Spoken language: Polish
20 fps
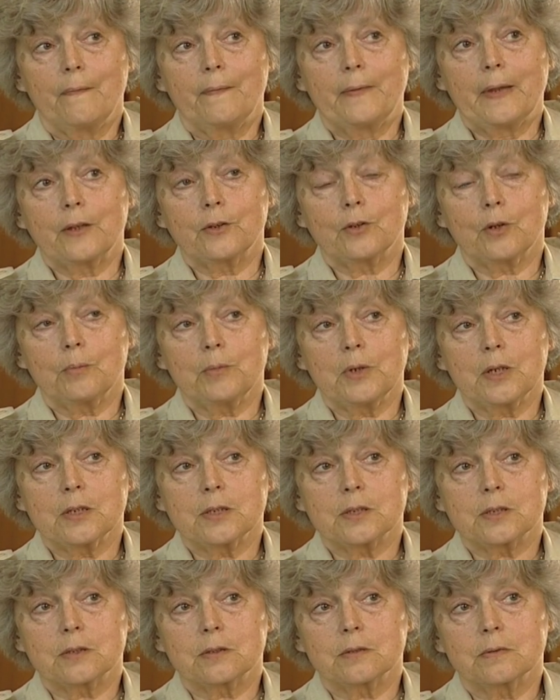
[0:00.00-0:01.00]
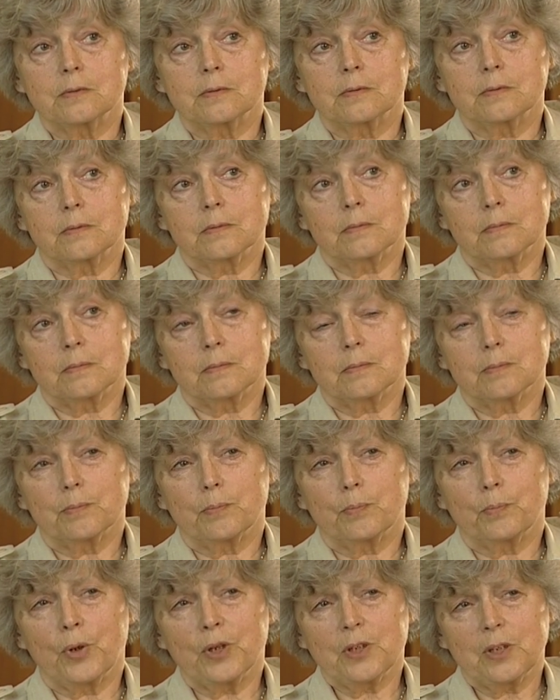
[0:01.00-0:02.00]
Natomiast y,
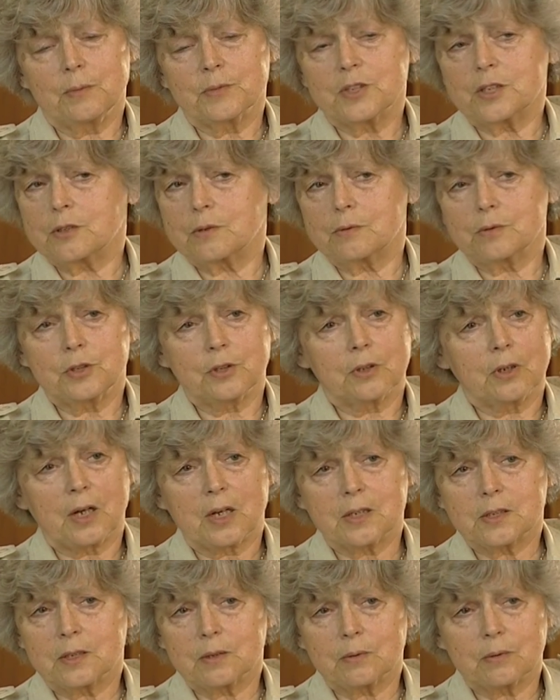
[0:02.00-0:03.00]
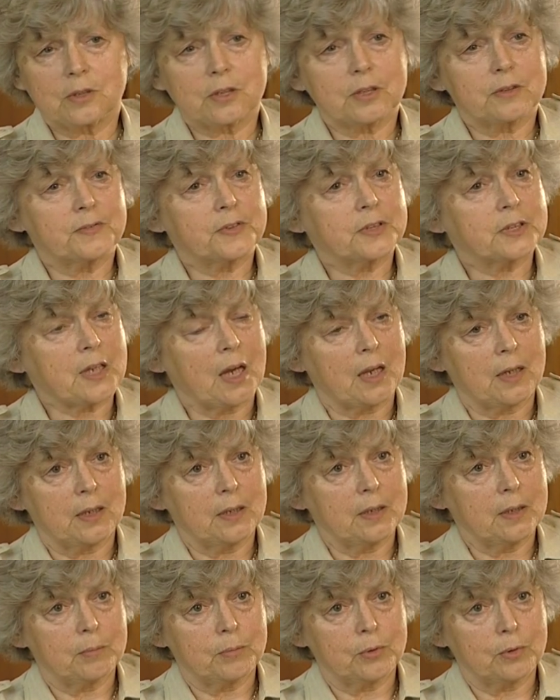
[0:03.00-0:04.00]
potem zresztą się okazało, że
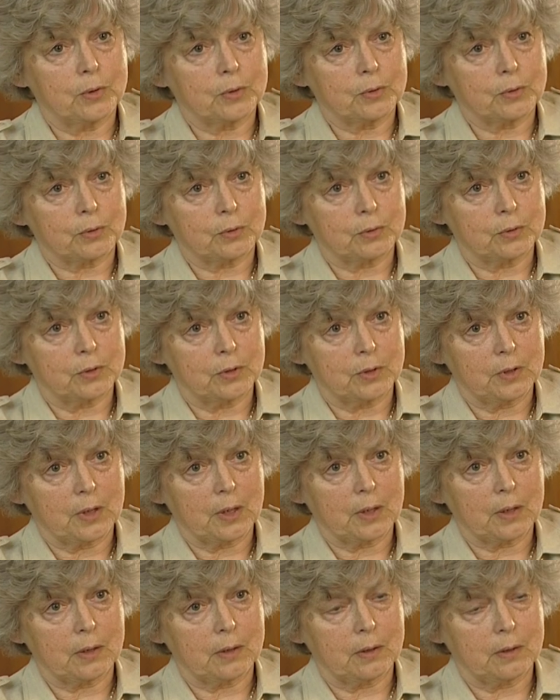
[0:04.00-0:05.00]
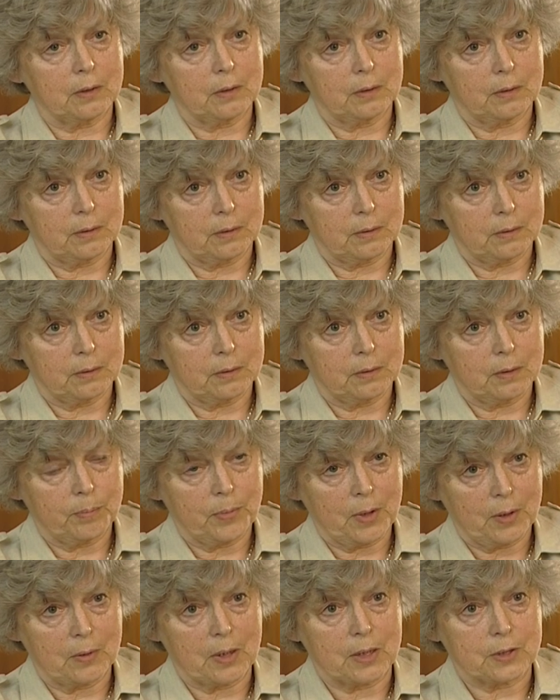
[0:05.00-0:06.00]
wcale nie było trudno na, y, do
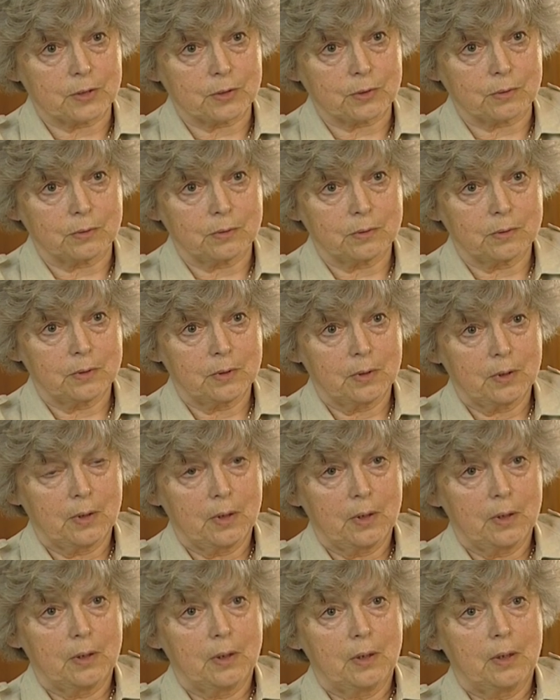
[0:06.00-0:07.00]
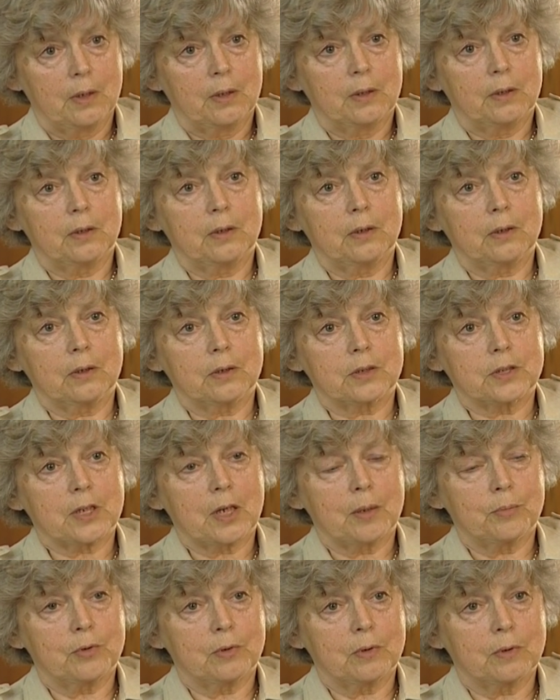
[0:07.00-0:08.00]
pałacu. Tylko
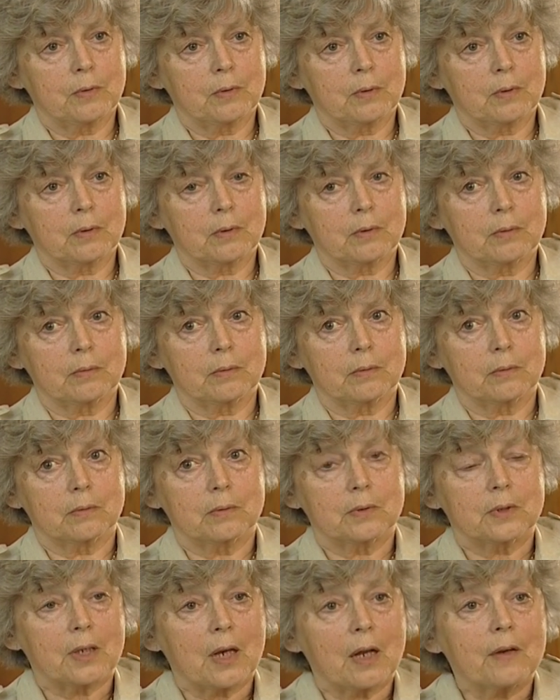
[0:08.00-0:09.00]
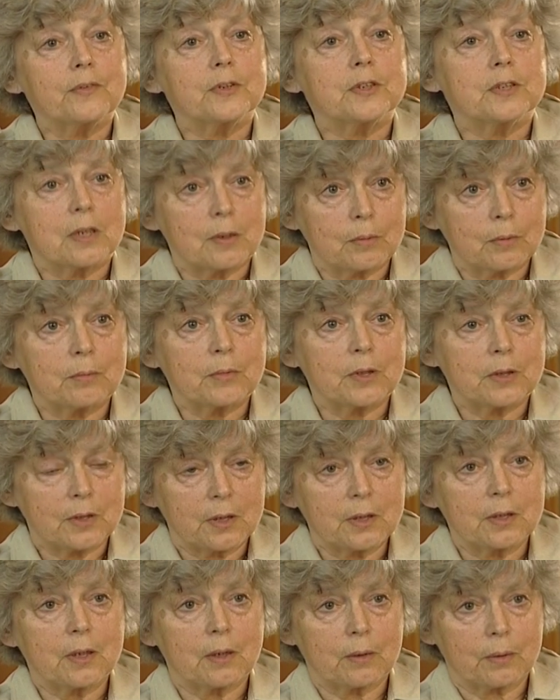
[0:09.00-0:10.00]
trzeba było trafić na moment,
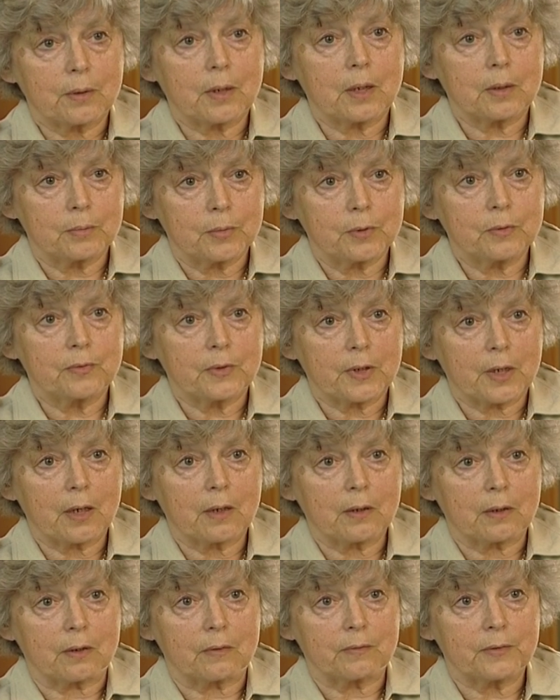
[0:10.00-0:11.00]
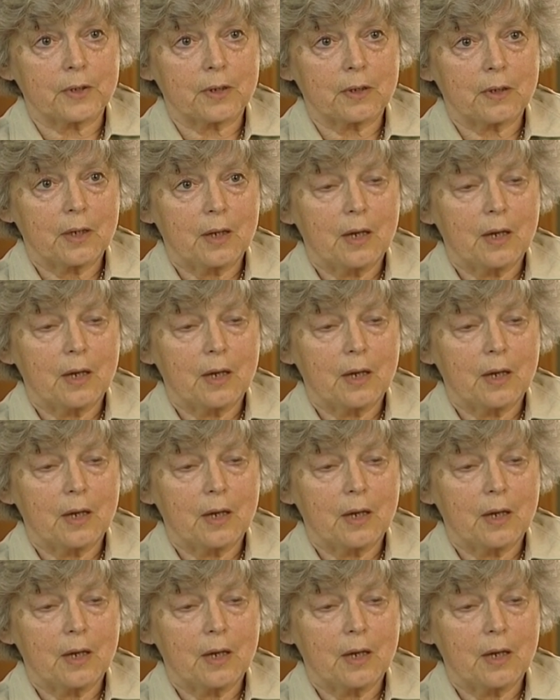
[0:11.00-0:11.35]
kiedy akurat był w Krakowie.